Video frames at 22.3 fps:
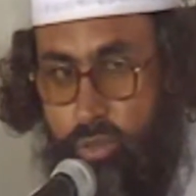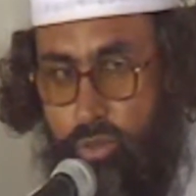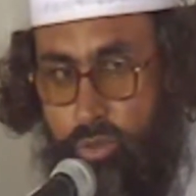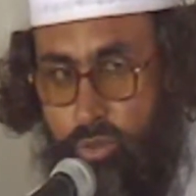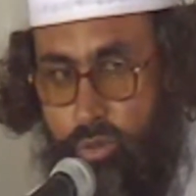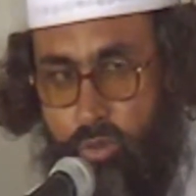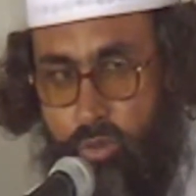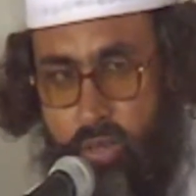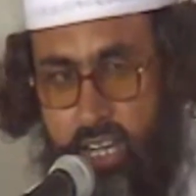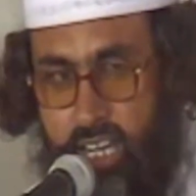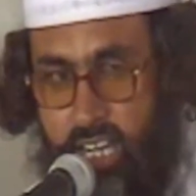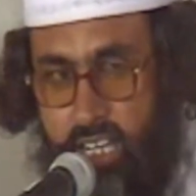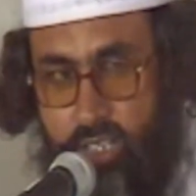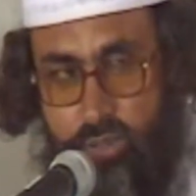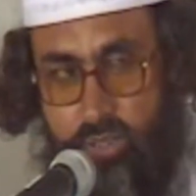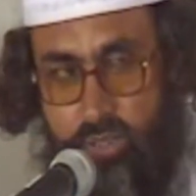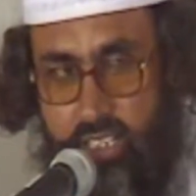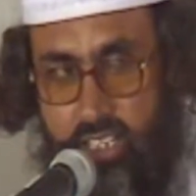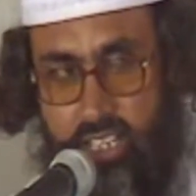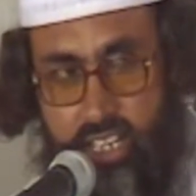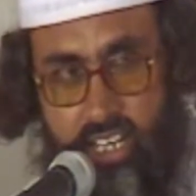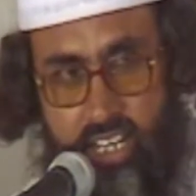दुआ
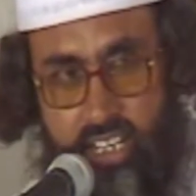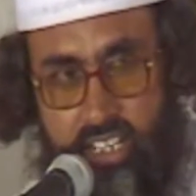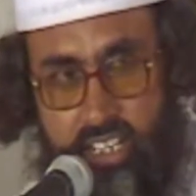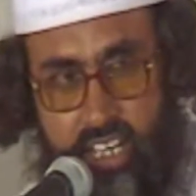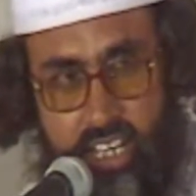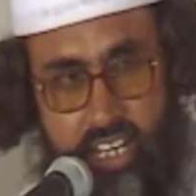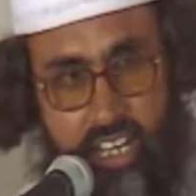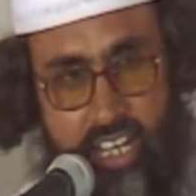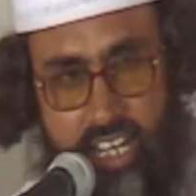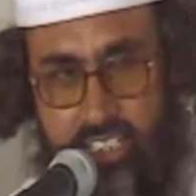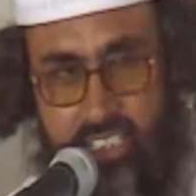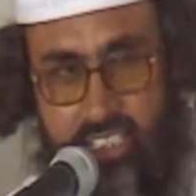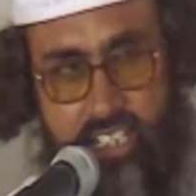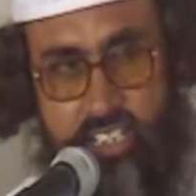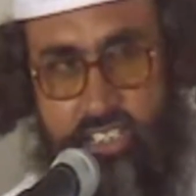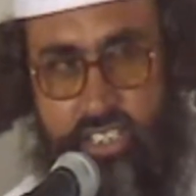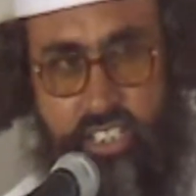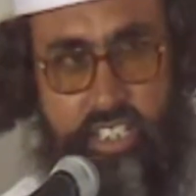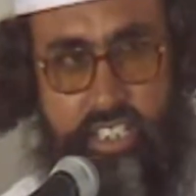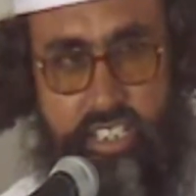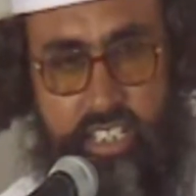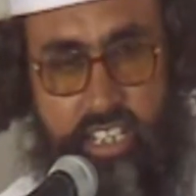कोई एक अलहदा
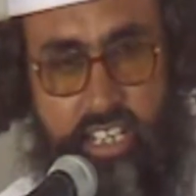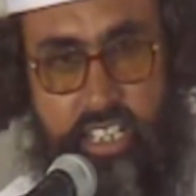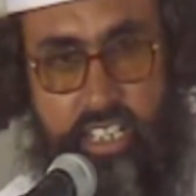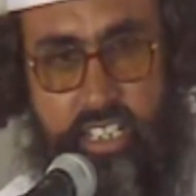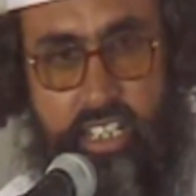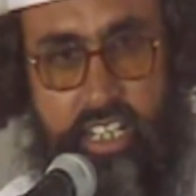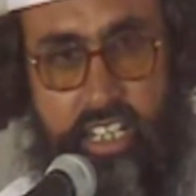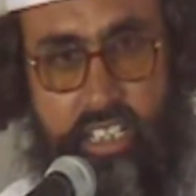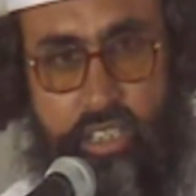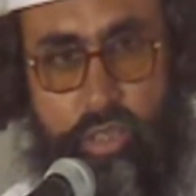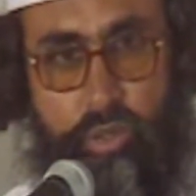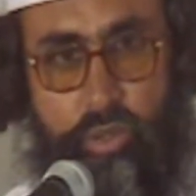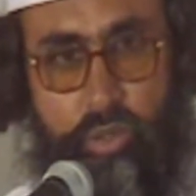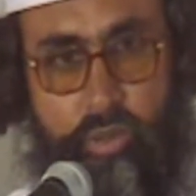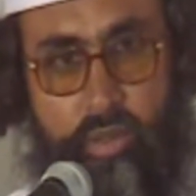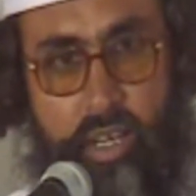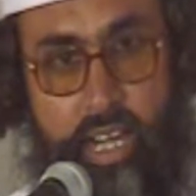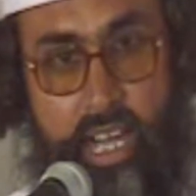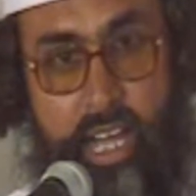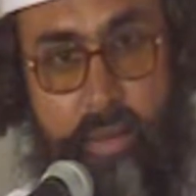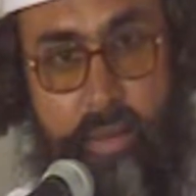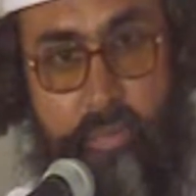चीज़ नहीं है
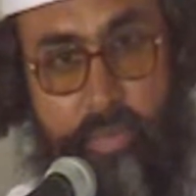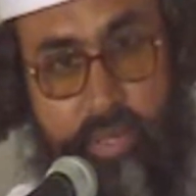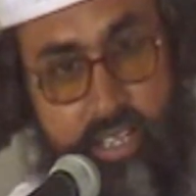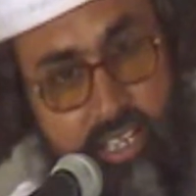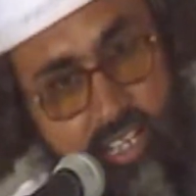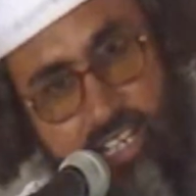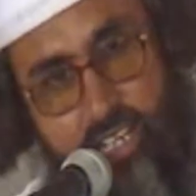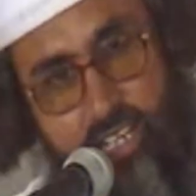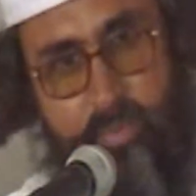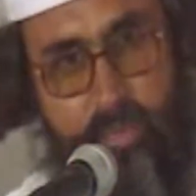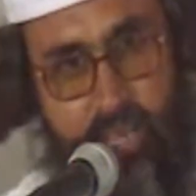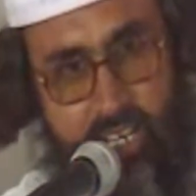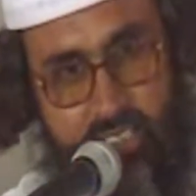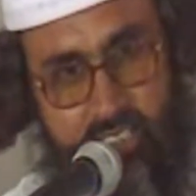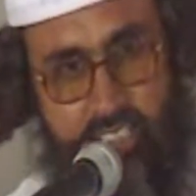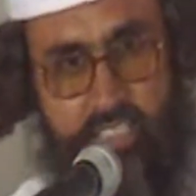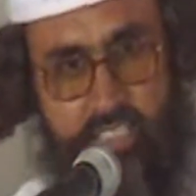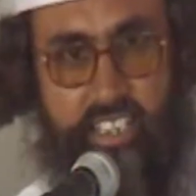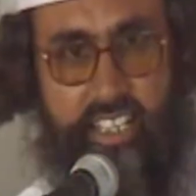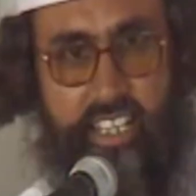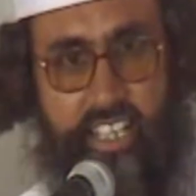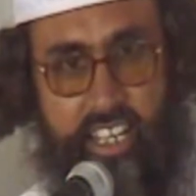दुआ भी
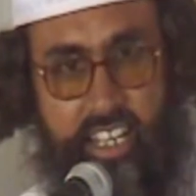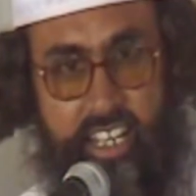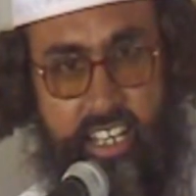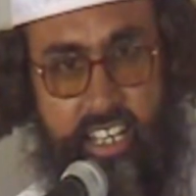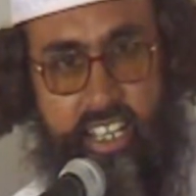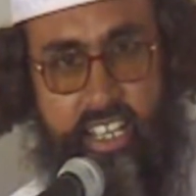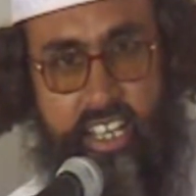इबादत है